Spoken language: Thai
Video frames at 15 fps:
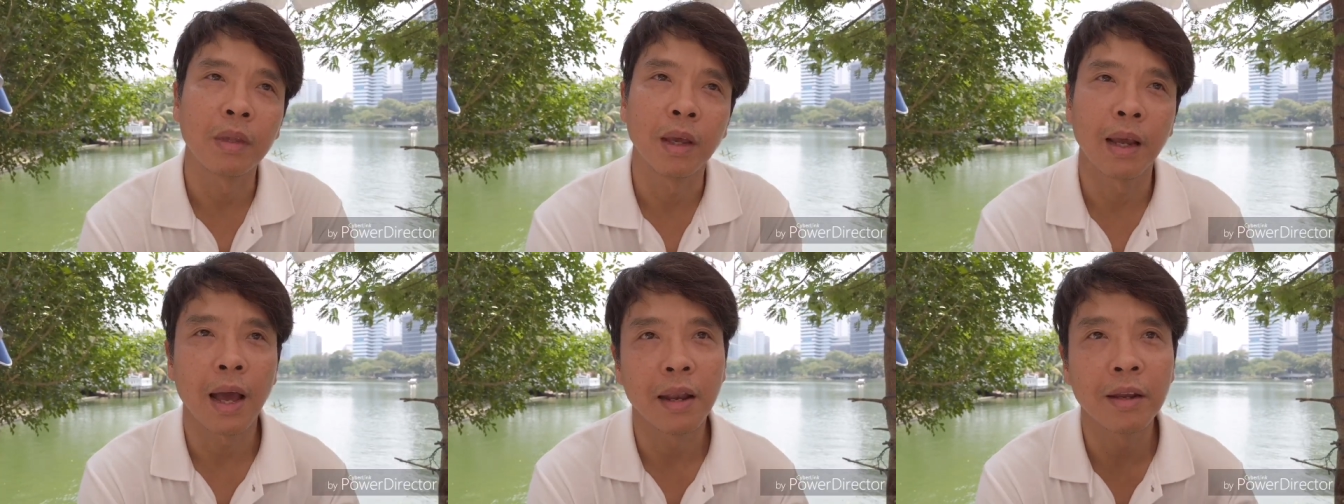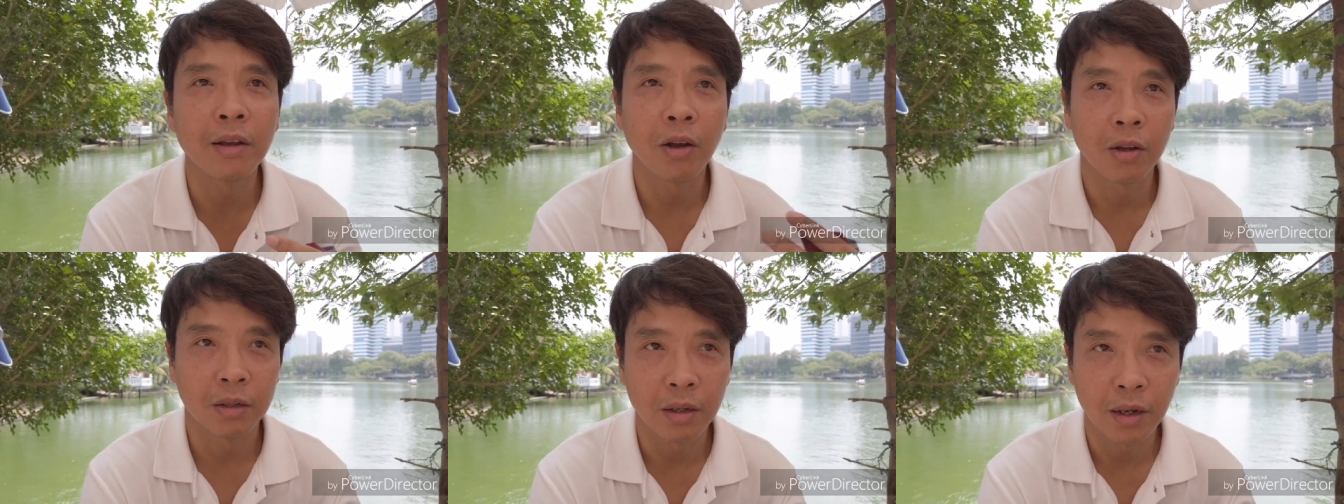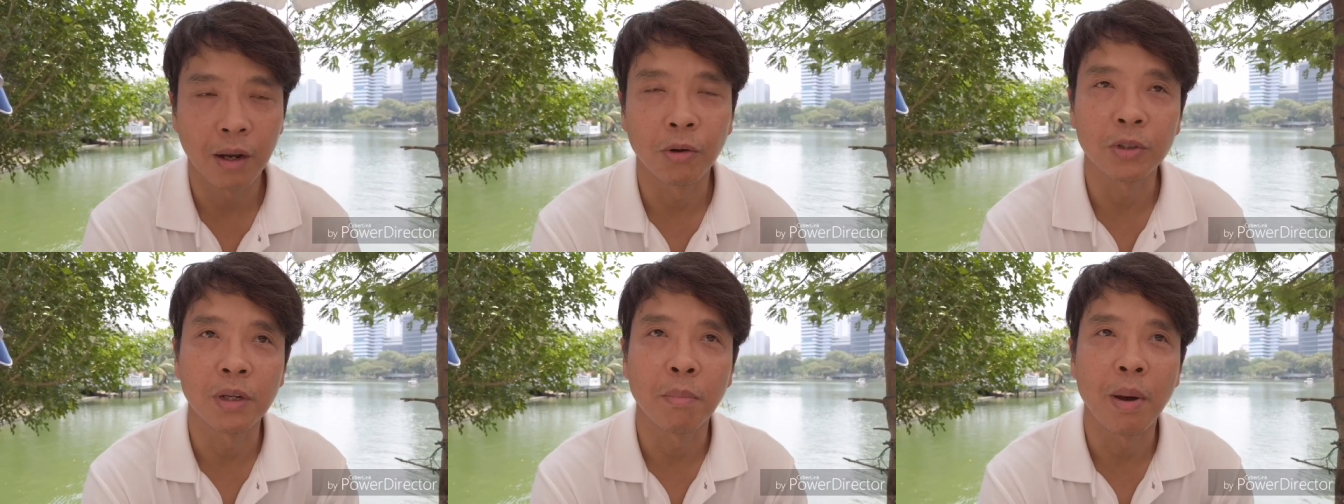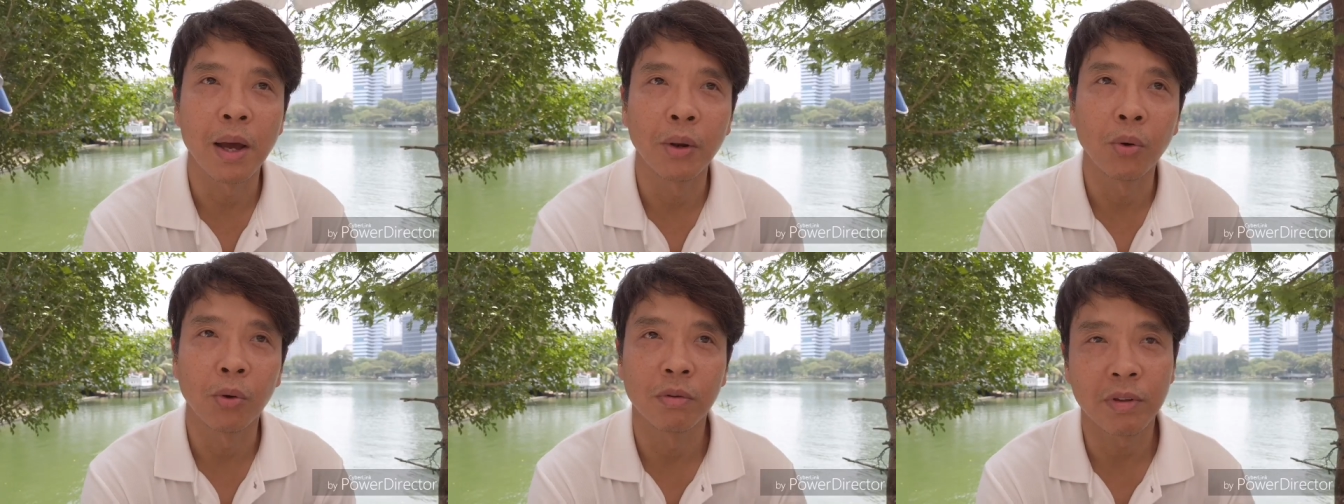ในการที่เราจะ
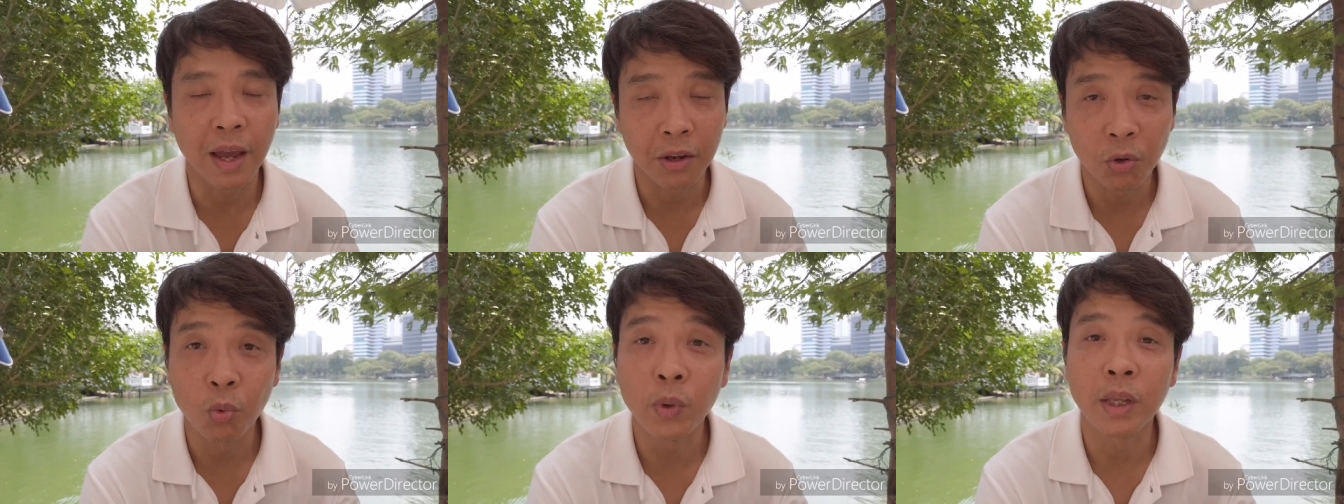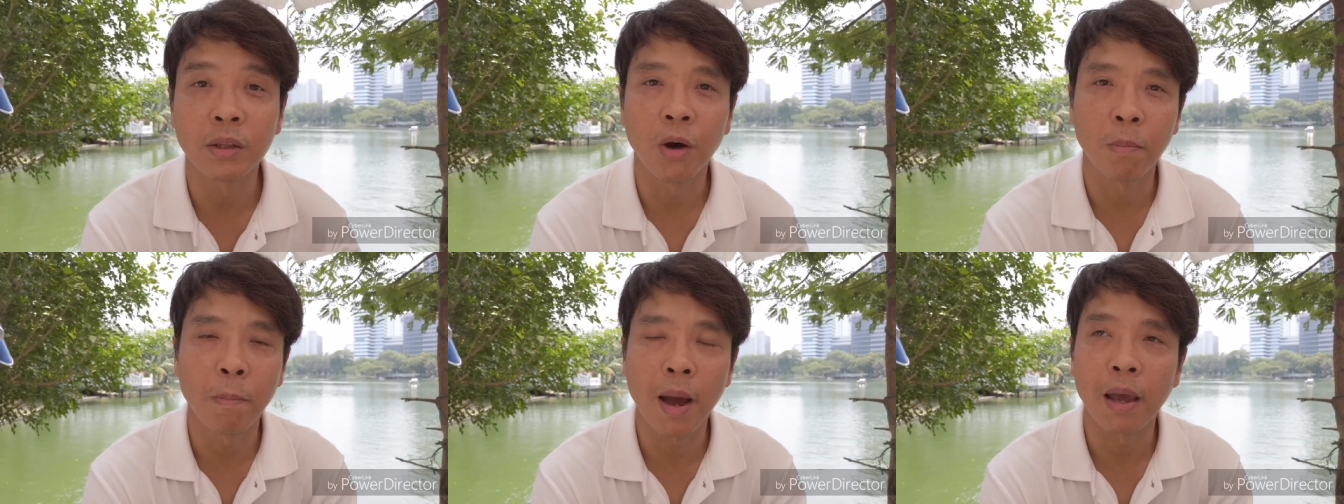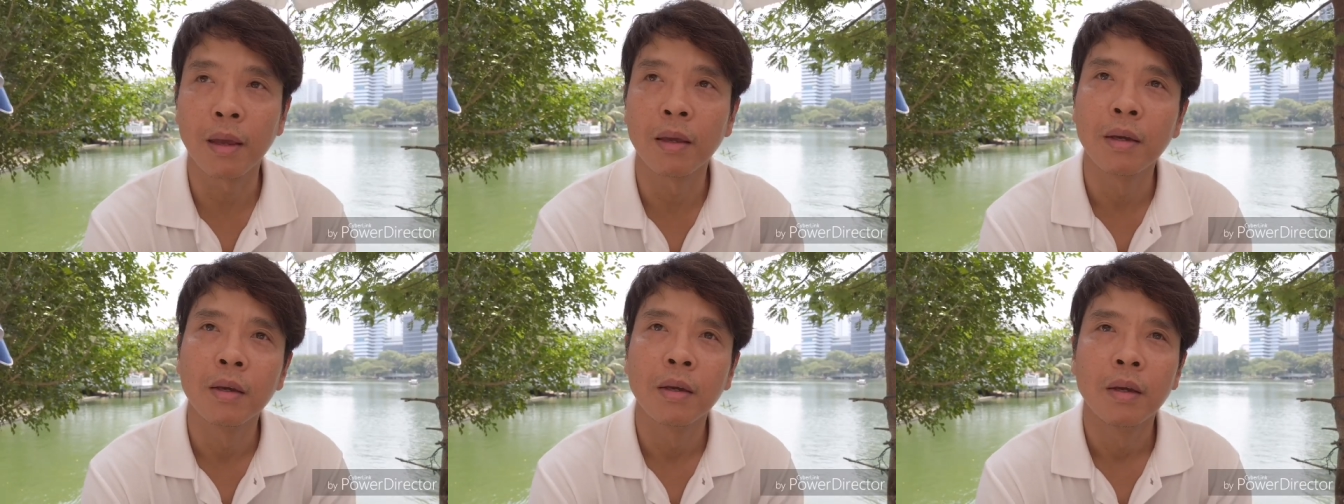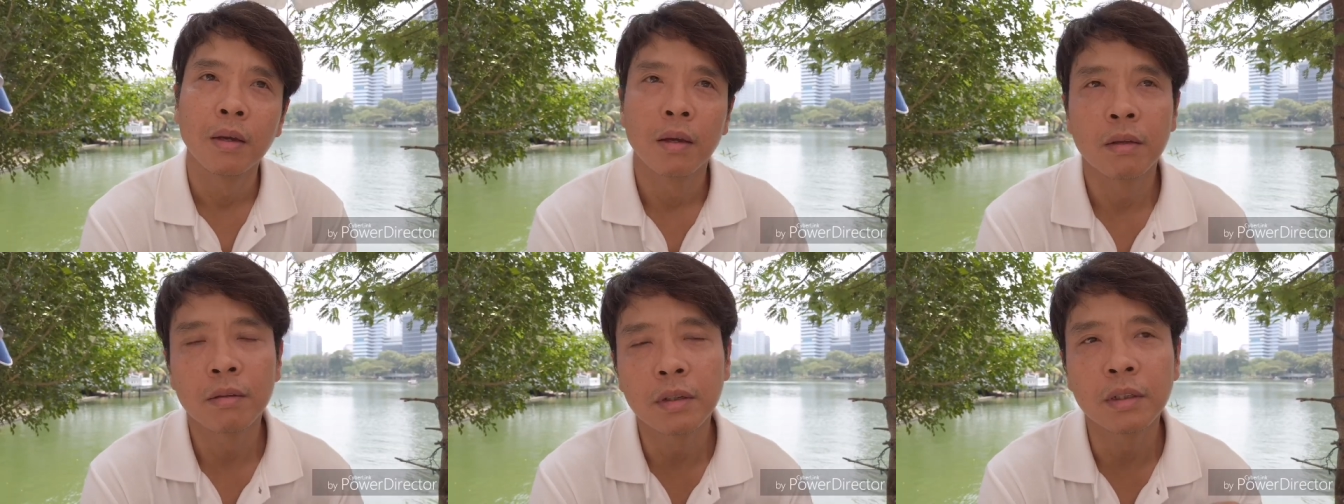มาโดนแสง UV ต่อไป
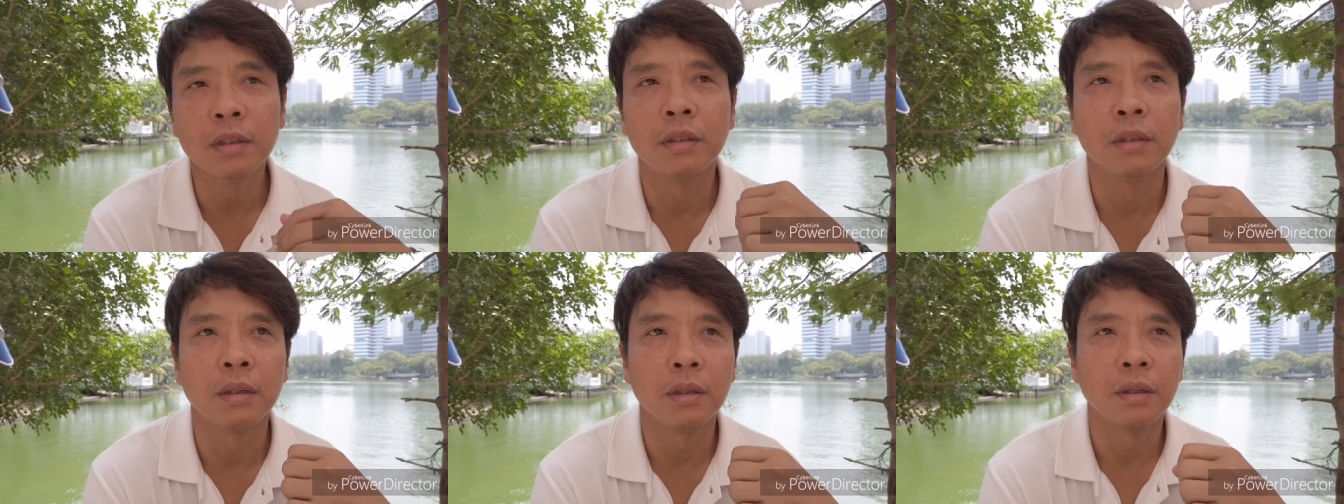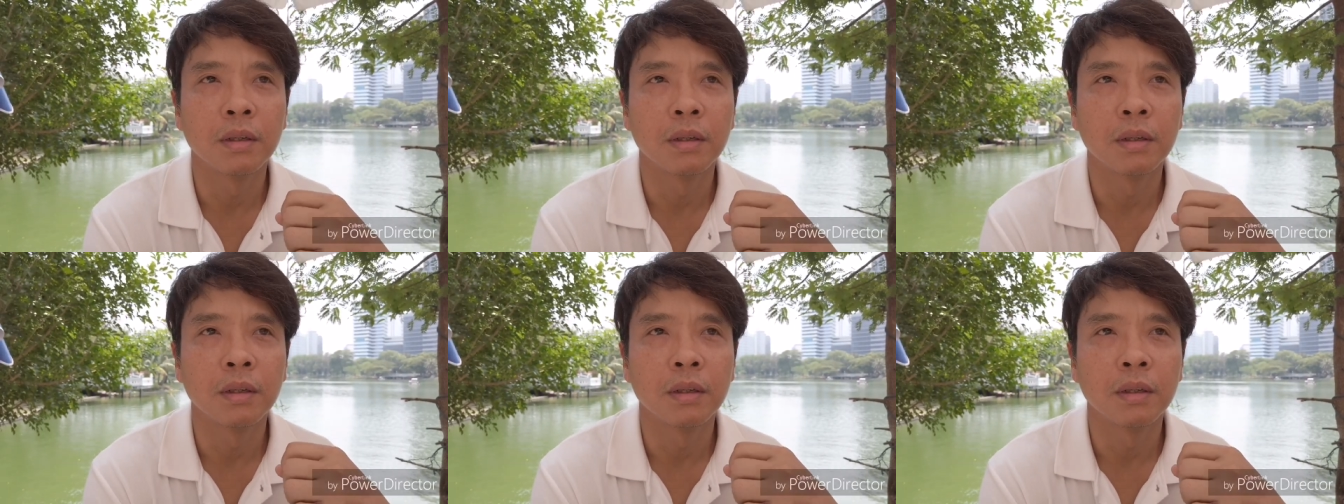ซึ่ง